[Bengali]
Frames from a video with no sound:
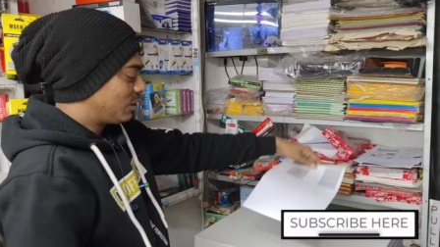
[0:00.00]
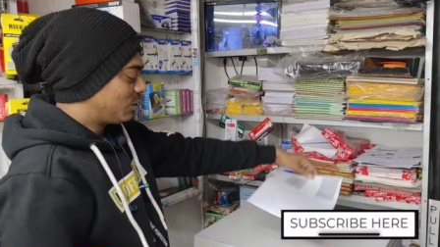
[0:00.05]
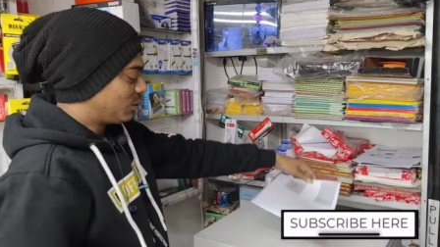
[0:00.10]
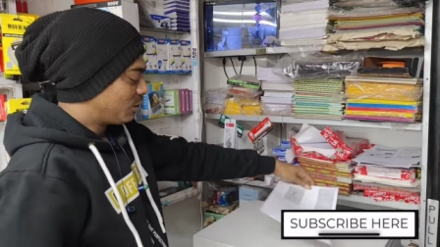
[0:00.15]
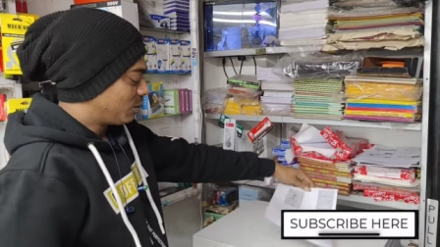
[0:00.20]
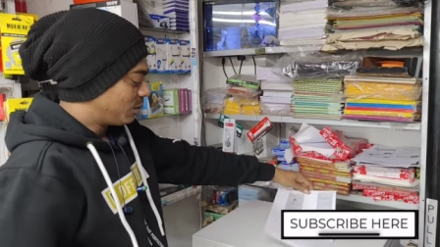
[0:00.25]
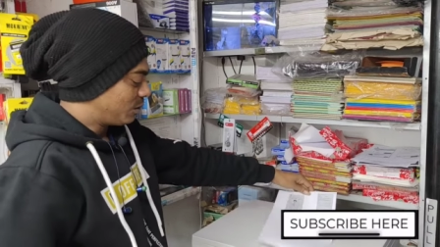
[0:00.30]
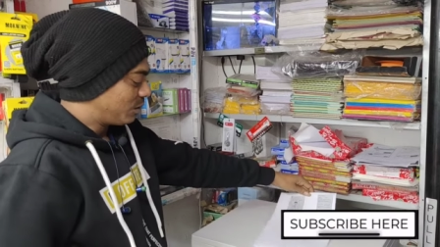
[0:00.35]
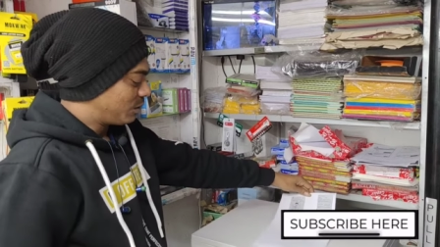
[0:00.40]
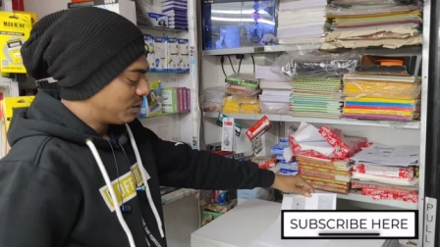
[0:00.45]
তো
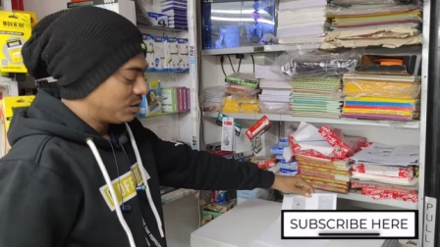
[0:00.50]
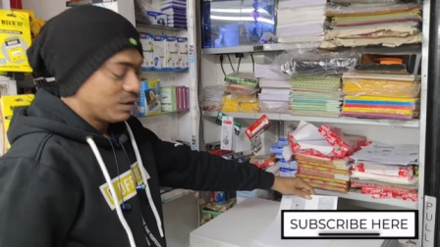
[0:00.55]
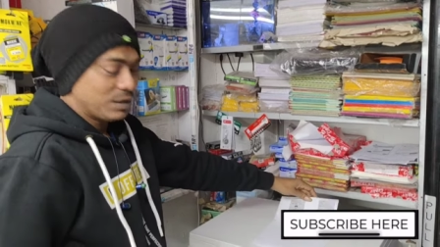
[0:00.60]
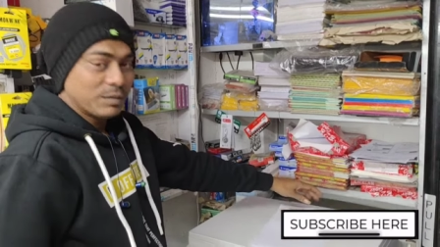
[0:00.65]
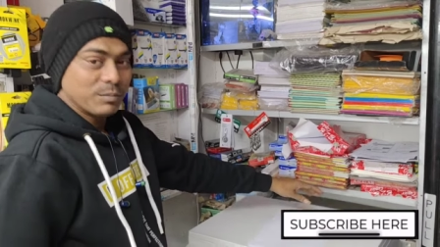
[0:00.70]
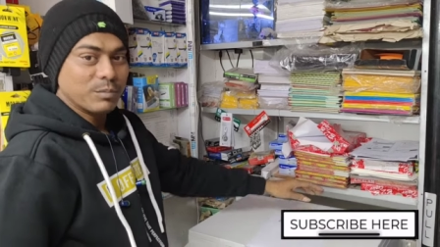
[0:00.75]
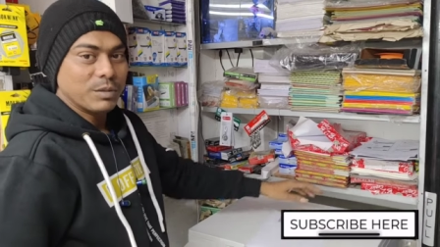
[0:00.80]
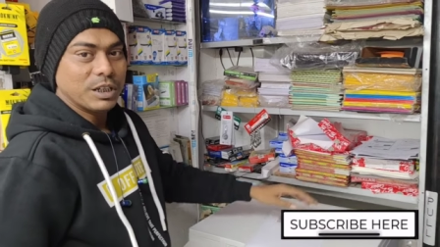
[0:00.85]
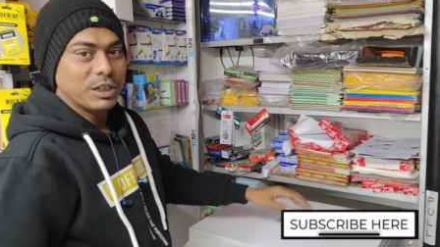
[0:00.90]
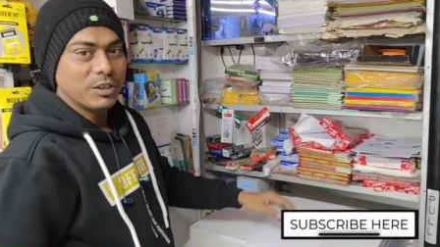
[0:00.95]

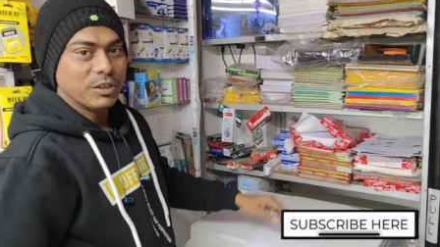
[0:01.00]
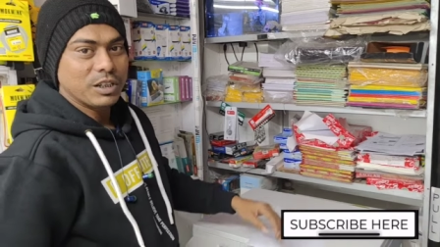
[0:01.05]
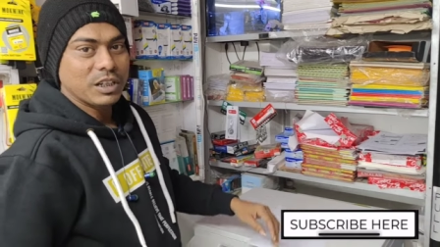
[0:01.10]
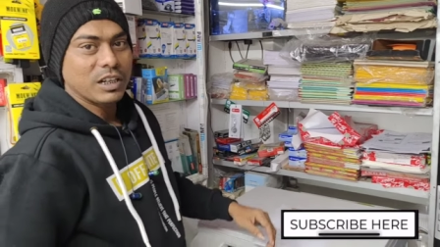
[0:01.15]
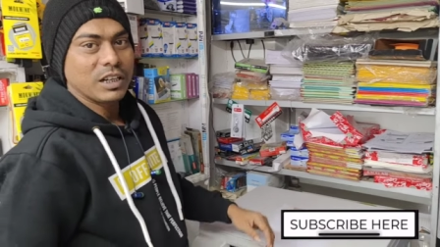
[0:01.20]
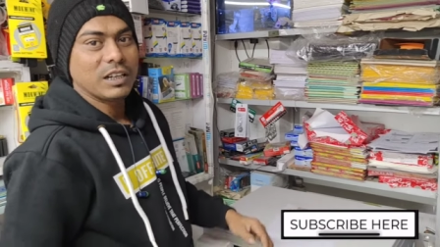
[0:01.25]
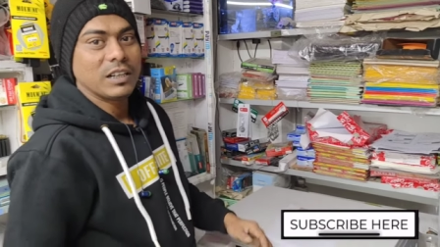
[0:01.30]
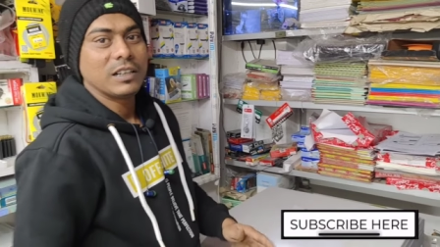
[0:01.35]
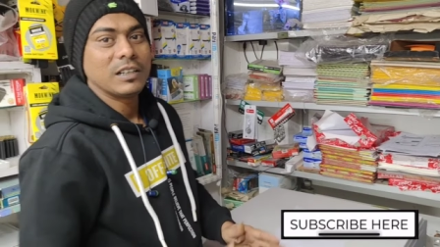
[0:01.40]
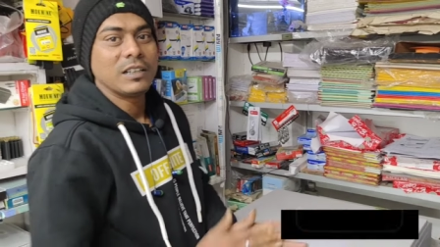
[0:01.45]
ভিডিওটা
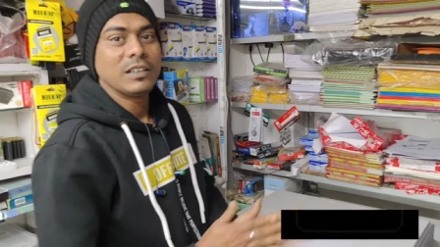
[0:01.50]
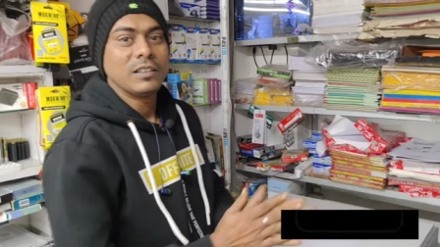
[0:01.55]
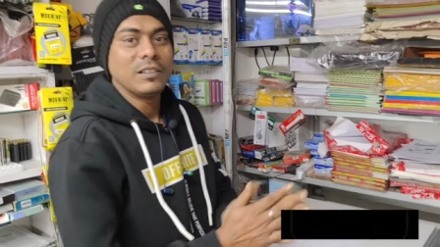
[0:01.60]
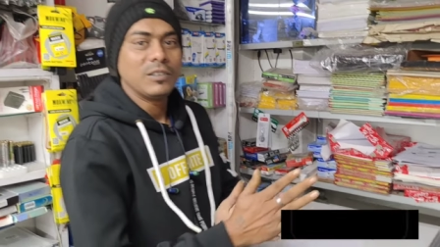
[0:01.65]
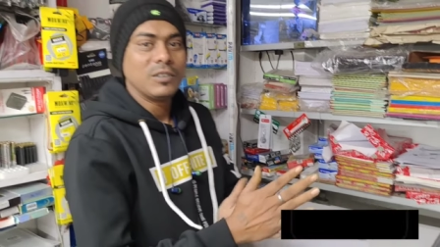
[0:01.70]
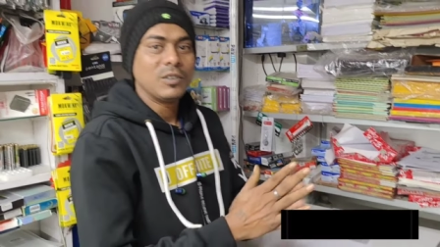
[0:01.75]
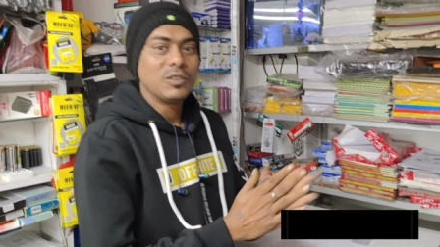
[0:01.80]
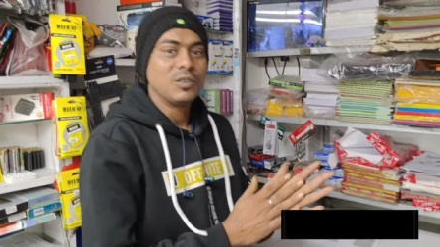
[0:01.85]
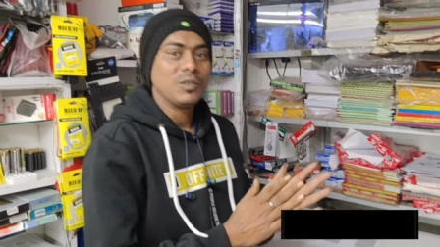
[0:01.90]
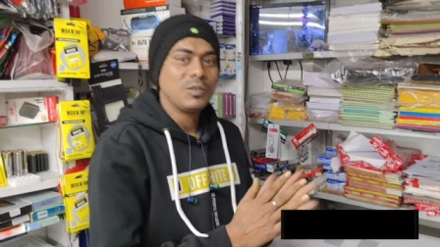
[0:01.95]

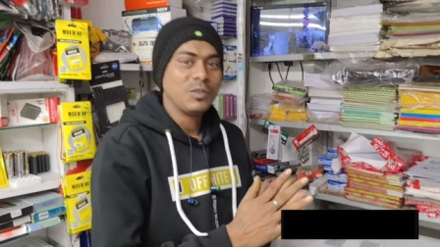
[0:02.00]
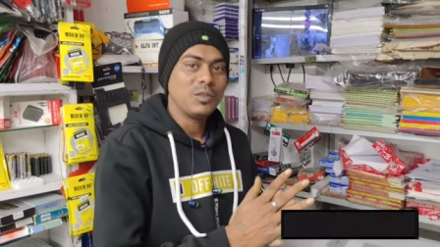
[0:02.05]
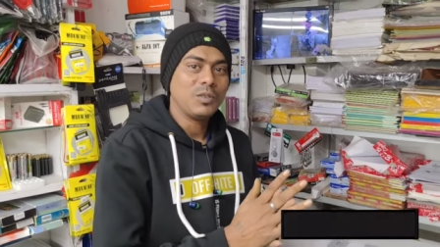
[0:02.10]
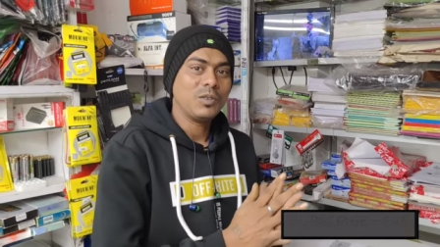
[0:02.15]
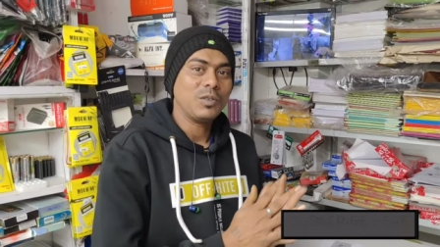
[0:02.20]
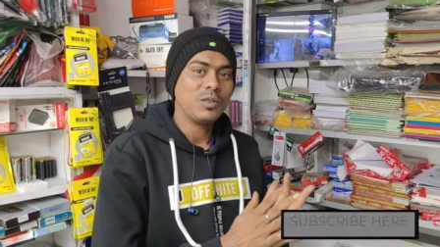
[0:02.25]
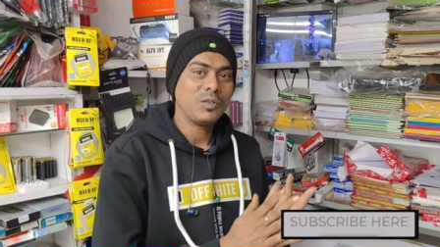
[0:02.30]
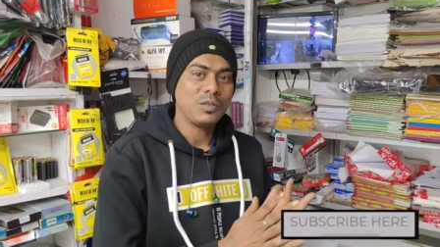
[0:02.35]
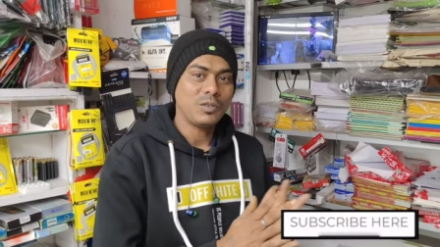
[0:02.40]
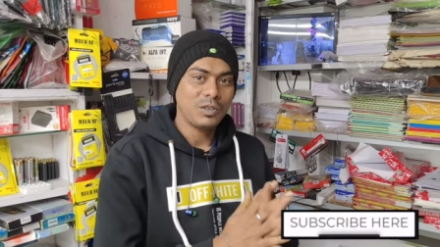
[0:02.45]

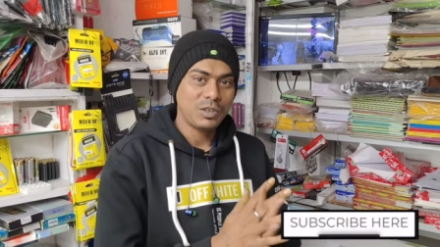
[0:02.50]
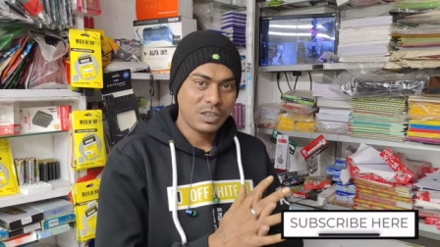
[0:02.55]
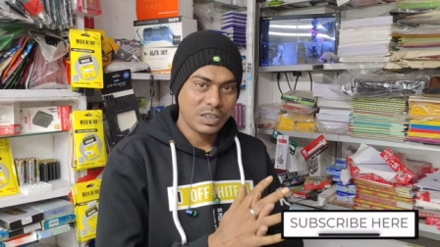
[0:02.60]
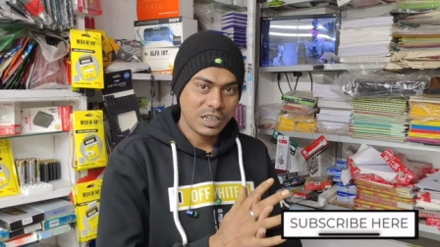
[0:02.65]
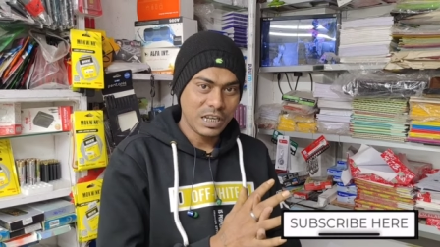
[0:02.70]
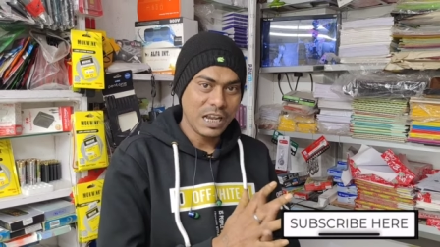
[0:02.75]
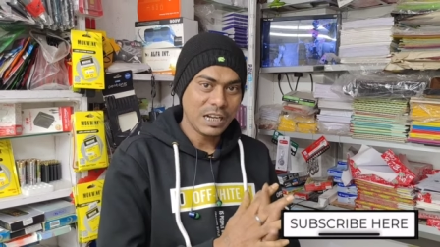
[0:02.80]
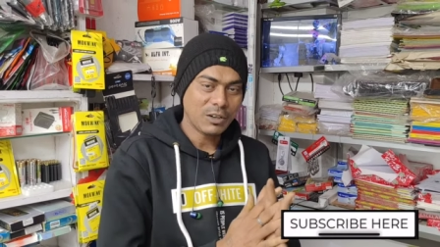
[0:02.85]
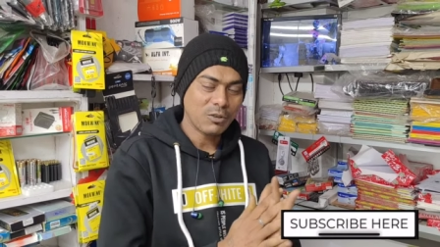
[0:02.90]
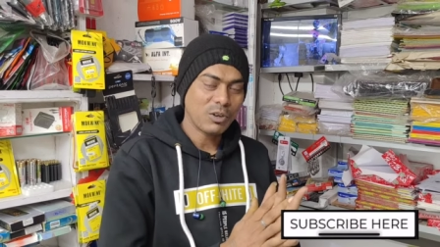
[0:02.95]
শেয়ার